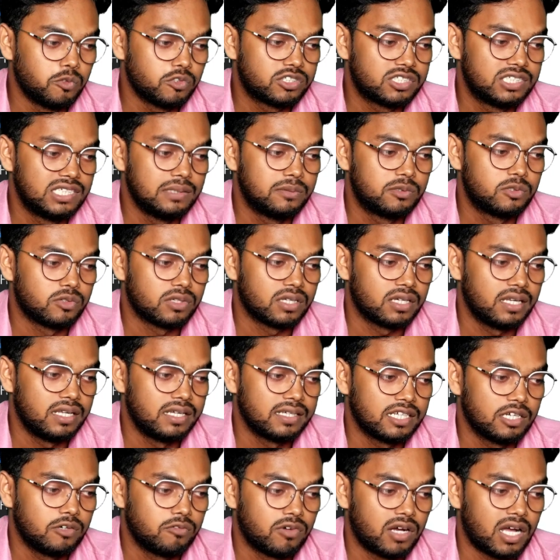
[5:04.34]
वो शिफ्ट होने
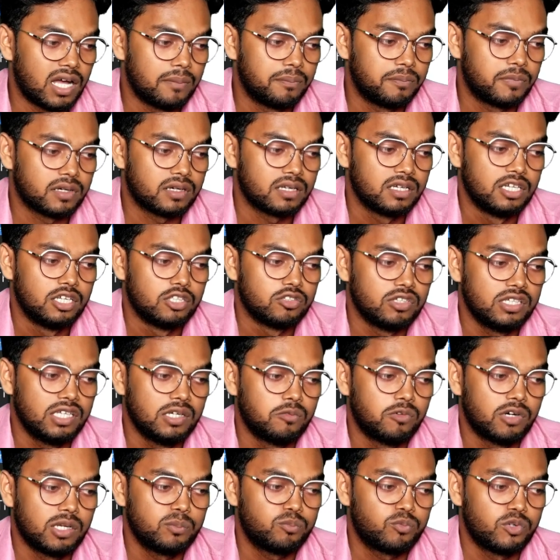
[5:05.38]
लेंगे वहां पर तो
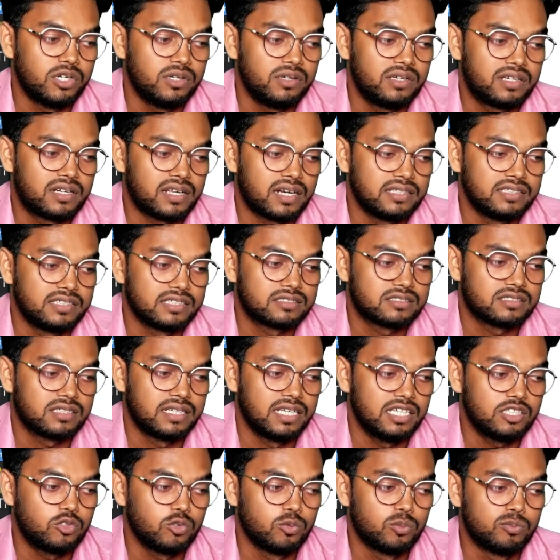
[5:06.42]
ये वन पॉइंट
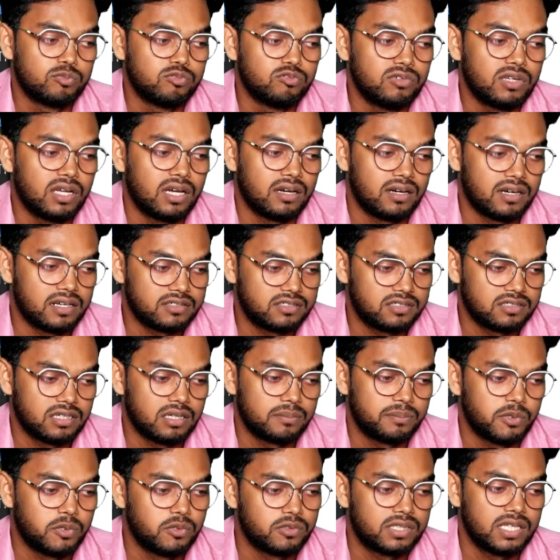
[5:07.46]
ट्रांजेक्शन है तो पूरा हर
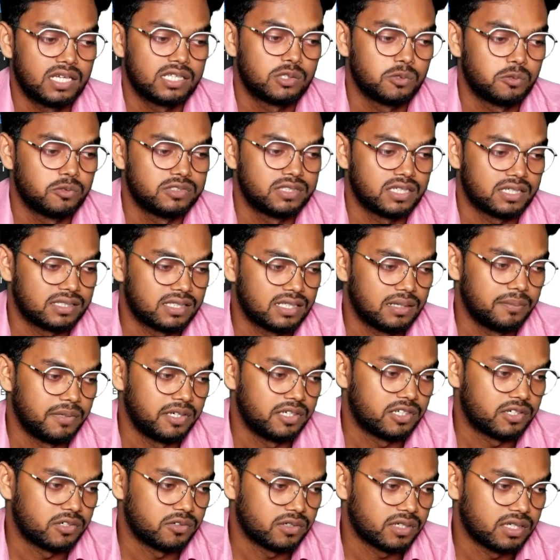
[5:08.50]
जगह पर होता है तो वो ज्यादा
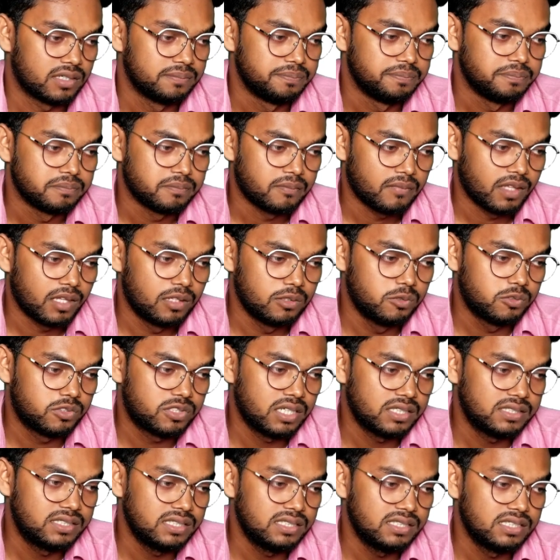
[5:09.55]
बेटर होगा
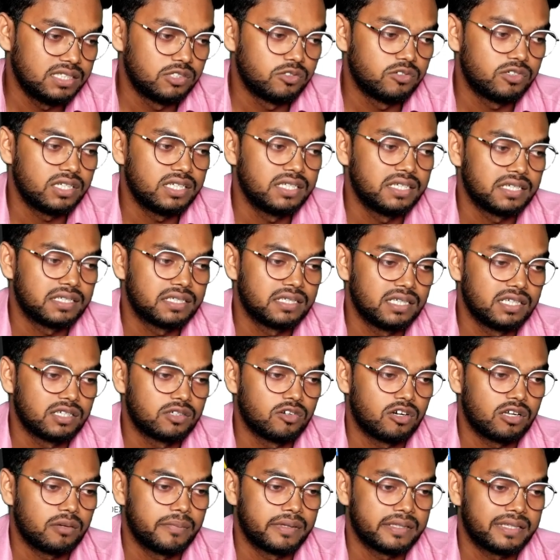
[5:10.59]
दूसरा चीज इन्होंने एक,
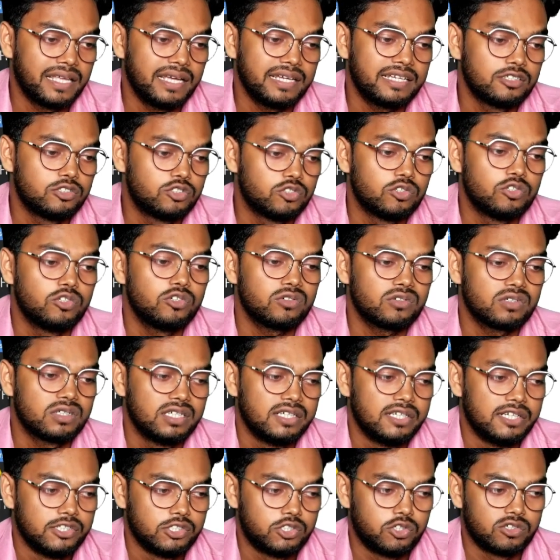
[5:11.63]
एक और बताया कि जो लोग
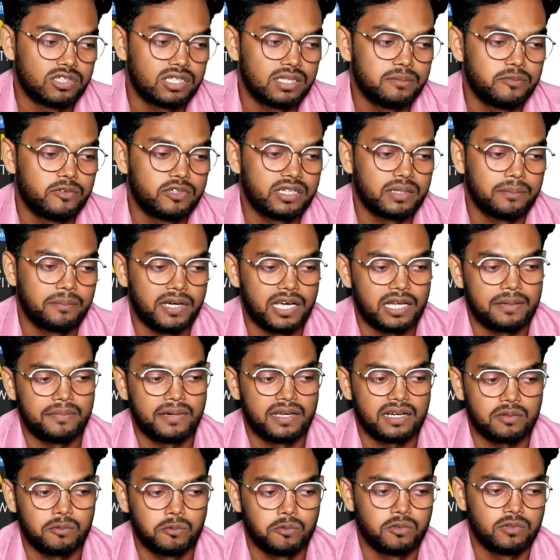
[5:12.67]
छोटे मोटे बार
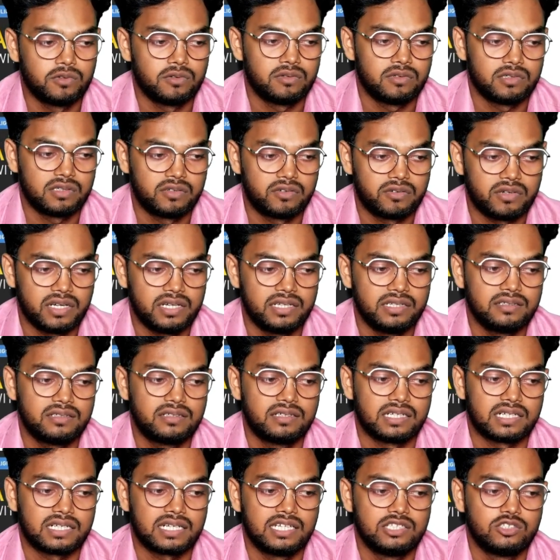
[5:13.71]
बार वो ट्रेडिंग
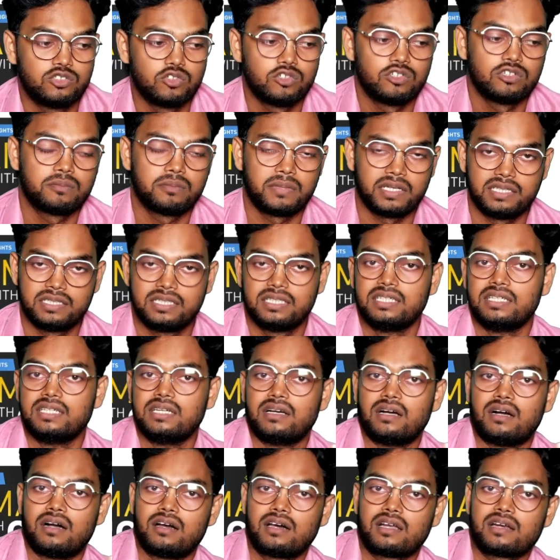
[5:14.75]
कर रहे हैं जो लोग भाई
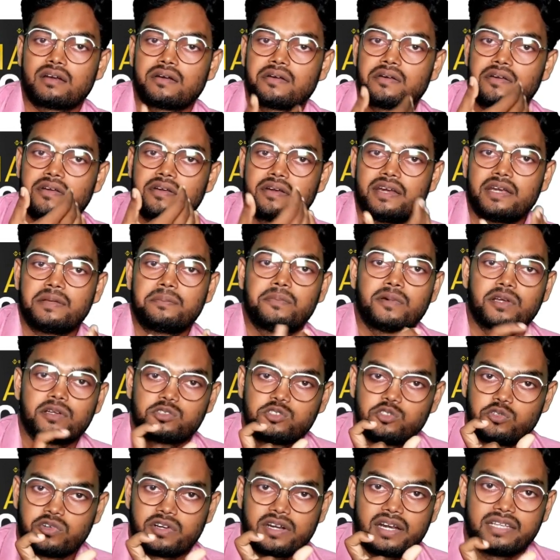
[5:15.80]
हर ट्रेड पर
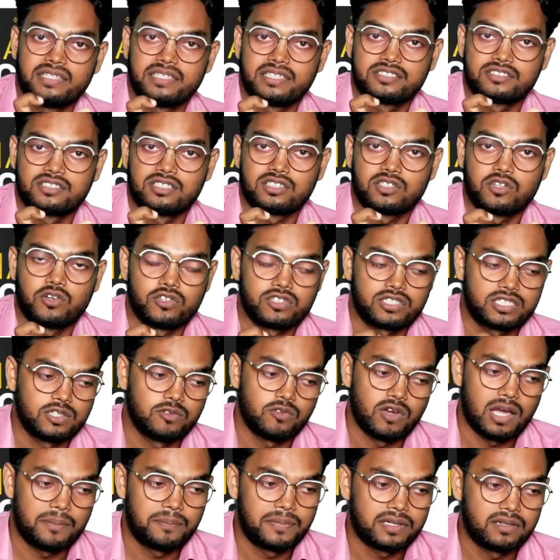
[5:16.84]
जो ट्रांजेक्शन कॉस्ट
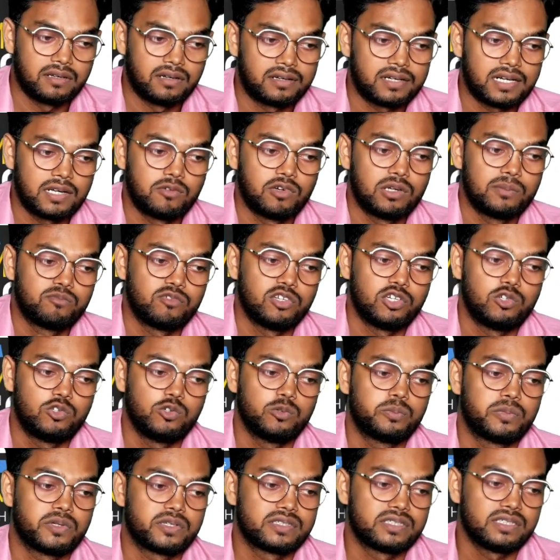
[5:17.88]
है वहां पर कट रहा है वन पॉइंट
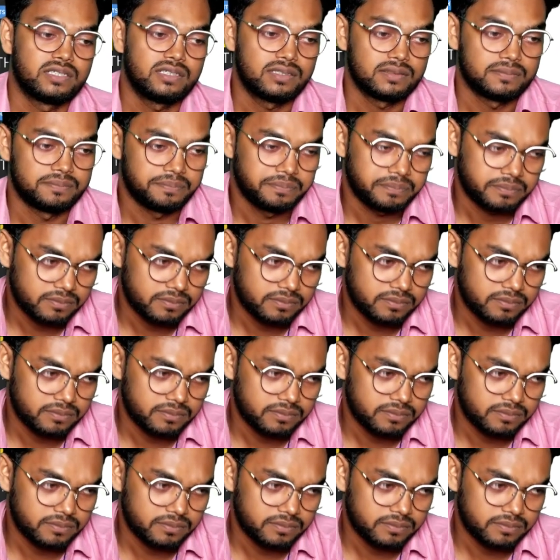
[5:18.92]
टू परसेंट